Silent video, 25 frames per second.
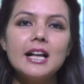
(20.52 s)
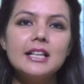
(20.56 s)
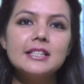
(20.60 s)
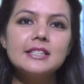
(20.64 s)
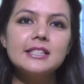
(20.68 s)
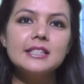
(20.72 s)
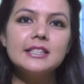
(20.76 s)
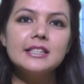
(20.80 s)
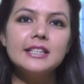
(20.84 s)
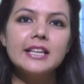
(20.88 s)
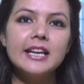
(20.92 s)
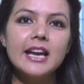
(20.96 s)

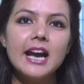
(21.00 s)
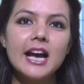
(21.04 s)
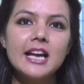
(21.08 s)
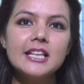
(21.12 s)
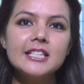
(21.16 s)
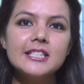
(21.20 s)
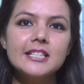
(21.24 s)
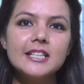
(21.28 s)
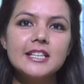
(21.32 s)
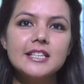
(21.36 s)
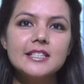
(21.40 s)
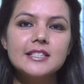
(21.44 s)
हलचल के
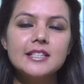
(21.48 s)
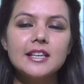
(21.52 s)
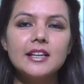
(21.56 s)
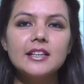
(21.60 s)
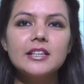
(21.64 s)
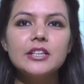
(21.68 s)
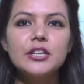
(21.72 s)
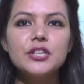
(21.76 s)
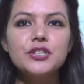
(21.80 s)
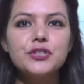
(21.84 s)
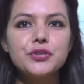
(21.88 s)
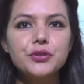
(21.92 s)
आज के इस
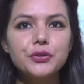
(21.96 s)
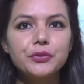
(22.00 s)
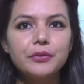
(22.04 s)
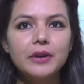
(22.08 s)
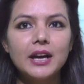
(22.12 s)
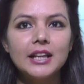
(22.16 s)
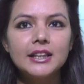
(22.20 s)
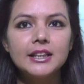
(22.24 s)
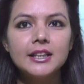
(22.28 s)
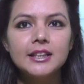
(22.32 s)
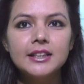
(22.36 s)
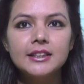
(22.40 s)
अंक की
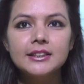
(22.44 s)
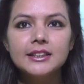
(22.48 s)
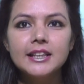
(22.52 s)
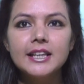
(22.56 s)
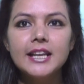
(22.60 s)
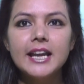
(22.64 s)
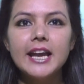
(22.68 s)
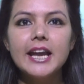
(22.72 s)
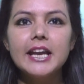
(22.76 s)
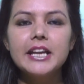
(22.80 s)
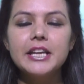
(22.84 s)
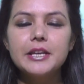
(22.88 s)
शुरुआत करते
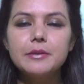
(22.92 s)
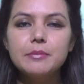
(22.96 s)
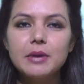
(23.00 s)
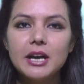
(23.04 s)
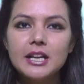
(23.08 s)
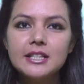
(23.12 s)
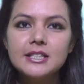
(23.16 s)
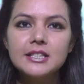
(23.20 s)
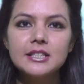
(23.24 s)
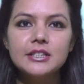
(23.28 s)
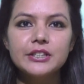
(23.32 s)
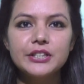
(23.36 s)
हैं
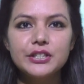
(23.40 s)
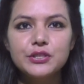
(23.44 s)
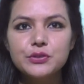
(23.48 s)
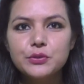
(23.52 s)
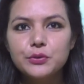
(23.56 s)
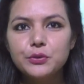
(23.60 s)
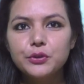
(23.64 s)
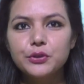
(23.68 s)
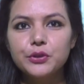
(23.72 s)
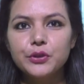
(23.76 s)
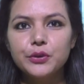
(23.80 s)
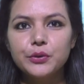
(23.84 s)
हिमाचल की
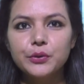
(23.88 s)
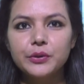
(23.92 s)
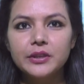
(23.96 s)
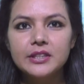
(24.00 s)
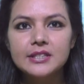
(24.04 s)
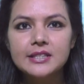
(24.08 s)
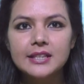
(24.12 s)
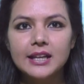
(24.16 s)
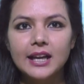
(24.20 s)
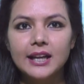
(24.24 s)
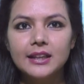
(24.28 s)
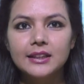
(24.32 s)
सुर्खियों के
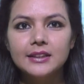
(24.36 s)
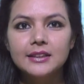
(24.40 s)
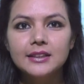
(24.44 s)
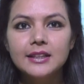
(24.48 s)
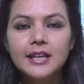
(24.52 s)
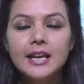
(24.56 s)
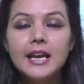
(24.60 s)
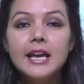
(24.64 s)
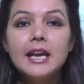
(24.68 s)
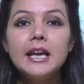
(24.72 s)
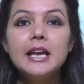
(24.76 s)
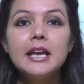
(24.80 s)
साथ
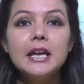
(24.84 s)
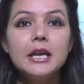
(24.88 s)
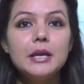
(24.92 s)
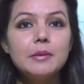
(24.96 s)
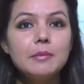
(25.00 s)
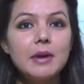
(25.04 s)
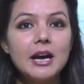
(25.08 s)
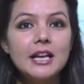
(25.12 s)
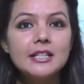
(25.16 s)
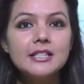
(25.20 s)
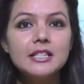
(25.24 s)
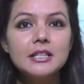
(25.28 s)

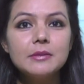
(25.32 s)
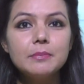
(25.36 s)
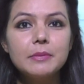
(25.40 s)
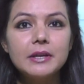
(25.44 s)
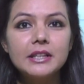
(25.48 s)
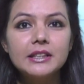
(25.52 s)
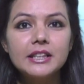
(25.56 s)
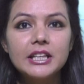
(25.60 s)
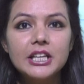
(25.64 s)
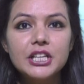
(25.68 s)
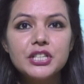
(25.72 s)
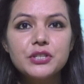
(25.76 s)
हिमाचल
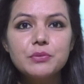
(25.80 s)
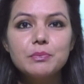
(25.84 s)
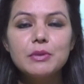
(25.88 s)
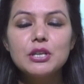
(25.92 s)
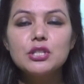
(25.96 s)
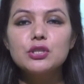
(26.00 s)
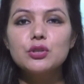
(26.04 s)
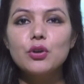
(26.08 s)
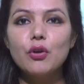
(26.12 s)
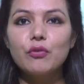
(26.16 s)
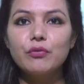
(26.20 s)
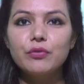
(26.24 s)
प्रदेश में
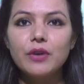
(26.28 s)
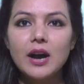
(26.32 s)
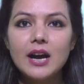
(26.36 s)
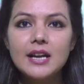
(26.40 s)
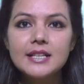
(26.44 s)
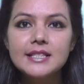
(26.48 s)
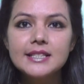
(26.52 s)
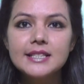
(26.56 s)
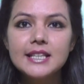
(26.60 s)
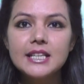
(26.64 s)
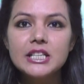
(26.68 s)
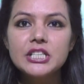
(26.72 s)
सोमवार
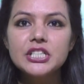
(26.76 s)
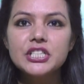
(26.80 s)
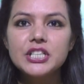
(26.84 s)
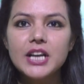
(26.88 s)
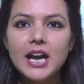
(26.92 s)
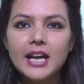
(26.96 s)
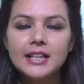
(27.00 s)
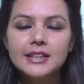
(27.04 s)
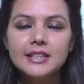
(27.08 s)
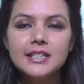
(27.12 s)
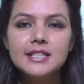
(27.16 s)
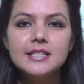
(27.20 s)
से
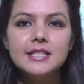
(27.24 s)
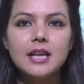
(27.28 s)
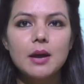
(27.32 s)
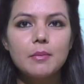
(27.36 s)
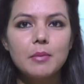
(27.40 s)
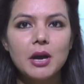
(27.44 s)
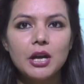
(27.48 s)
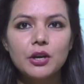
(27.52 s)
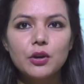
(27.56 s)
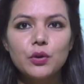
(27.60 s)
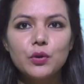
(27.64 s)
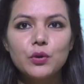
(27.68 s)
शादी
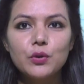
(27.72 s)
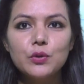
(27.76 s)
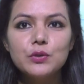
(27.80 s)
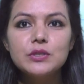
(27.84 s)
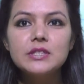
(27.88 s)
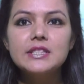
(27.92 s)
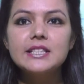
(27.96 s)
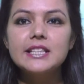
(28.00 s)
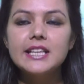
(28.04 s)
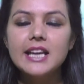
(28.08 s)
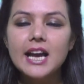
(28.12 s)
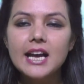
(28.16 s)
समारोह
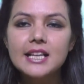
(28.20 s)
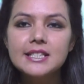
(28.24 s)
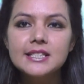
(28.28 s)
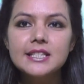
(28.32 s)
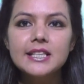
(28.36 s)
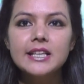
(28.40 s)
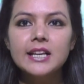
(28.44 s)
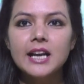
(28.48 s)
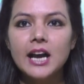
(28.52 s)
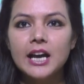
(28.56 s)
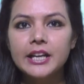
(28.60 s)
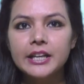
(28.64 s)

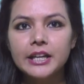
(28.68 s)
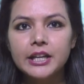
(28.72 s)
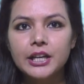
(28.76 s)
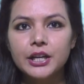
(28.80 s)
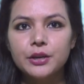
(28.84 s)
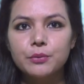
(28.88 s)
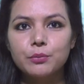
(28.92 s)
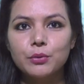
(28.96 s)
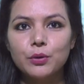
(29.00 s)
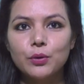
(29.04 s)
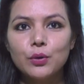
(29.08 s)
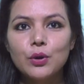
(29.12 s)
सियासी
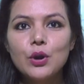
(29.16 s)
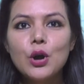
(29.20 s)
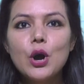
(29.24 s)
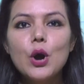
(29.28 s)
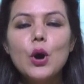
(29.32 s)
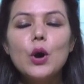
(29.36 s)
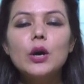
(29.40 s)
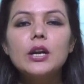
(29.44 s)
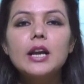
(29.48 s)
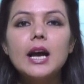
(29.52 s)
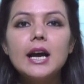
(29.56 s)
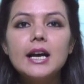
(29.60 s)
कार्यक्रमों
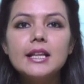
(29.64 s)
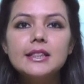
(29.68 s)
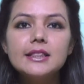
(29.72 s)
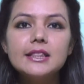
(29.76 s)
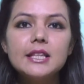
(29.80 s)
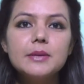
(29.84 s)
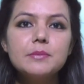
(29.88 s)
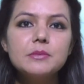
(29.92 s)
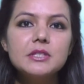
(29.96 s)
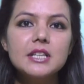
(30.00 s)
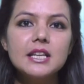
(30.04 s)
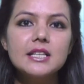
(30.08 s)
और
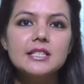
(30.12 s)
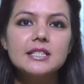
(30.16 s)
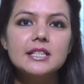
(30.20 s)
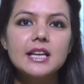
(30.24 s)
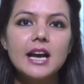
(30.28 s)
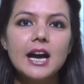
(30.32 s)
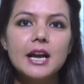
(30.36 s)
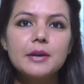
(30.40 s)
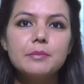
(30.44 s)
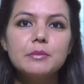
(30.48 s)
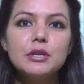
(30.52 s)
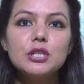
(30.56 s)
अंतिम
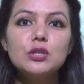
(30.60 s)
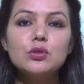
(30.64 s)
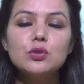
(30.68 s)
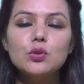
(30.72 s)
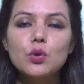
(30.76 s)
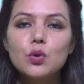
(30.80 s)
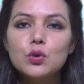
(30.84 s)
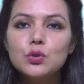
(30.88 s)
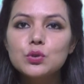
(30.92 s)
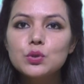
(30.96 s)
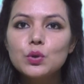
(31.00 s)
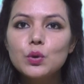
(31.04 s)
संस्कार में
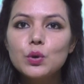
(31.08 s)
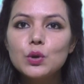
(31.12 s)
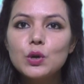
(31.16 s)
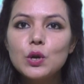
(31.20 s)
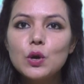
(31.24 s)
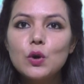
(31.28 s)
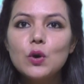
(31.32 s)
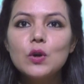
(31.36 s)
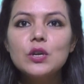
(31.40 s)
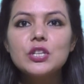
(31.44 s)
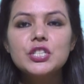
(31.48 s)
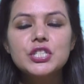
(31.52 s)
100-100
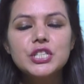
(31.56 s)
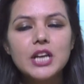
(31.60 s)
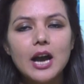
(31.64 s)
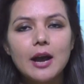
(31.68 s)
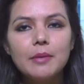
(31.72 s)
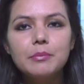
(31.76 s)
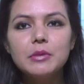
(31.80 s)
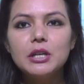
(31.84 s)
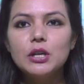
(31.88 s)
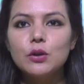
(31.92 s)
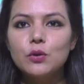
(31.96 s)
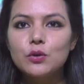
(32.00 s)
लोग
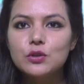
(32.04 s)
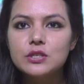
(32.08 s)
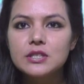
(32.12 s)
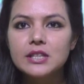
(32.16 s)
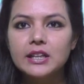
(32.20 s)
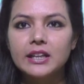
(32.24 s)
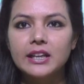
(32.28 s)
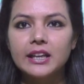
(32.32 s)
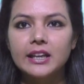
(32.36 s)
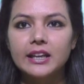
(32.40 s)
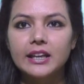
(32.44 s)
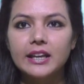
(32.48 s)
शामिल हो
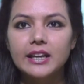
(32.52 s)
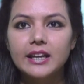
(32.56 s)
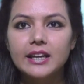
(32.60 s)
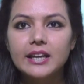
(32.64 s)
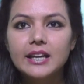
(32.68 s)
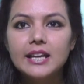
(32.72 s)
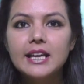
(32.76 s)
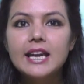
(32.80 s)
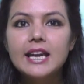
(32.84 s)
सकेंगे